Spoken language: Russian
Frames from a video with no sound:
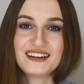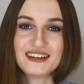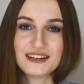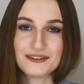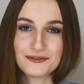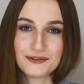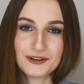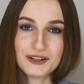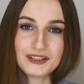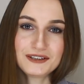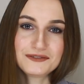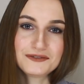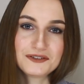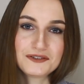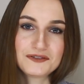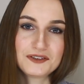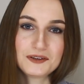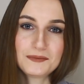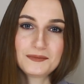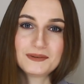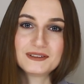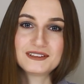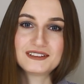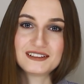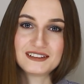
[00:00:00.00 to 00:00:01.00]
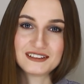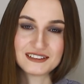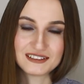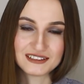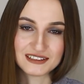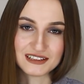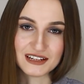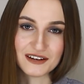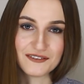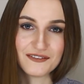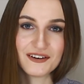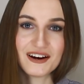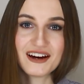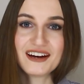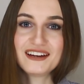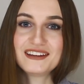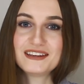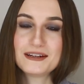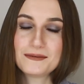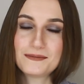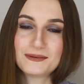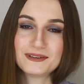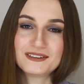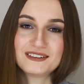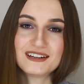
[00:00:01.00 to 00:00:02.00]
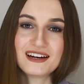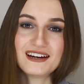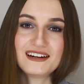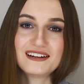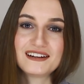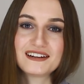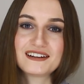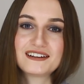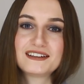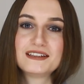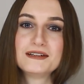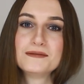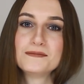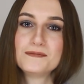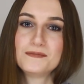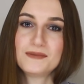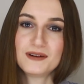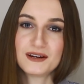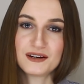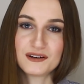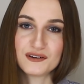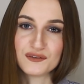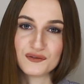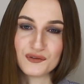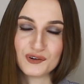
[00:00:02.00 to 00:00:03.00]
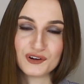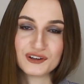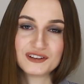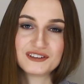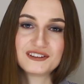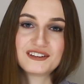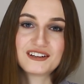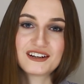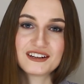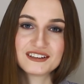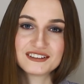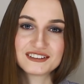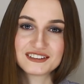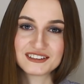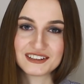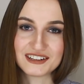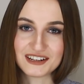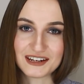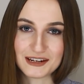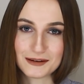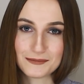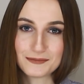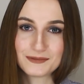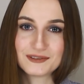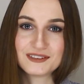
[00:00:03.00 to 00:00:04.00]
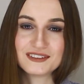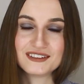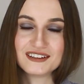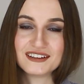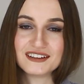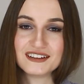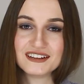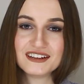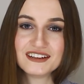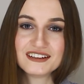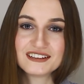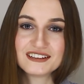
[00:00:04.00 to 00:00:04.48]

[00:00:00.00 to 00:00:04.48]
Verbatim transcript: И вот вы выписали слова, написали к ним перевод, транскрипции,